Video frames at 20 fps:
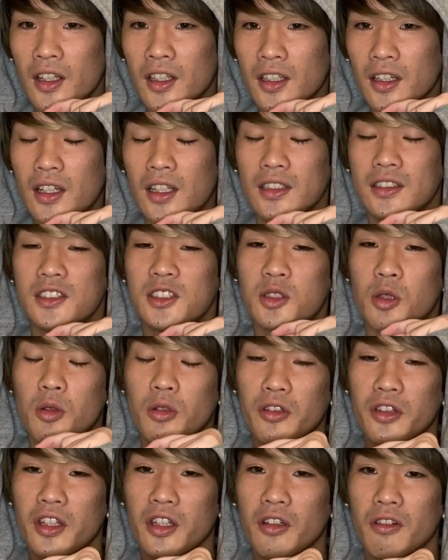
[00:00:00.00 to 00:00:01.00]
感じ取るっ
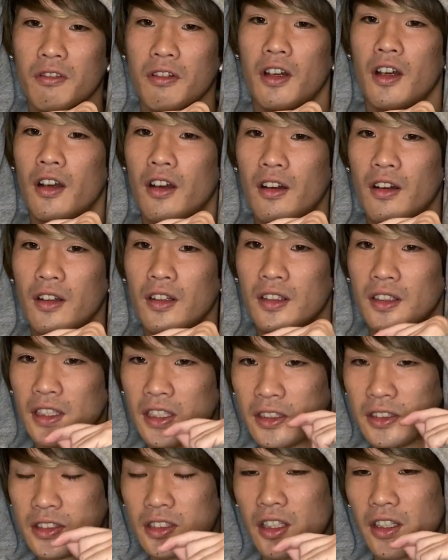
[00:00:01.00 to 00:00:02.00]
ていうのが理
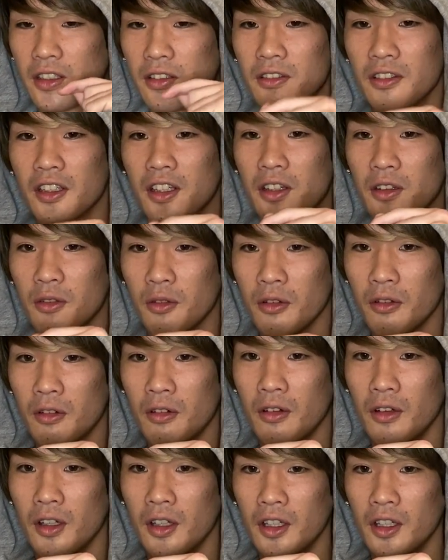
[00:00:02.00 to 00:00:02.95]
屈がいくんだけど